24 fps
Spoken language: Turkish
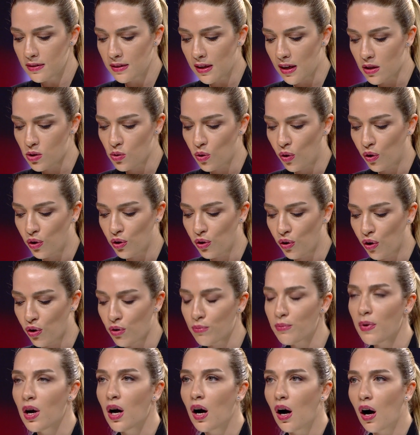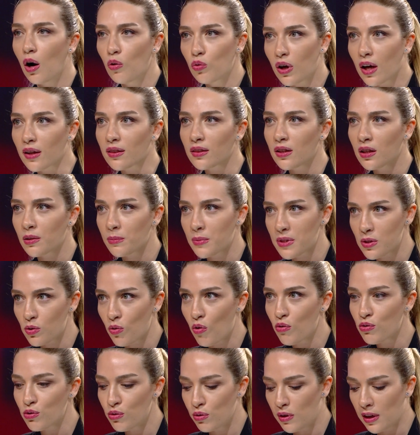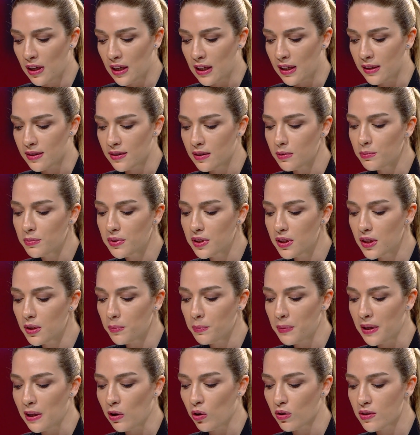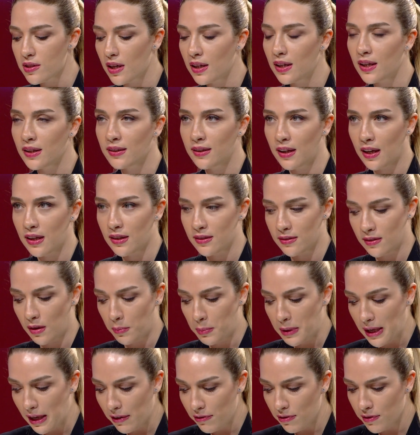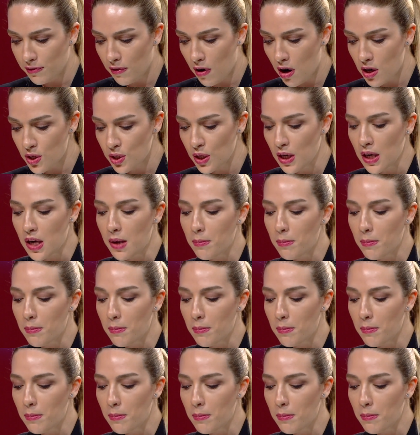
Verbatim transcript: diye söylüyorum. Avukatlarıma sözlü de ilettim. 40 milyon TL değerinde bir evim var.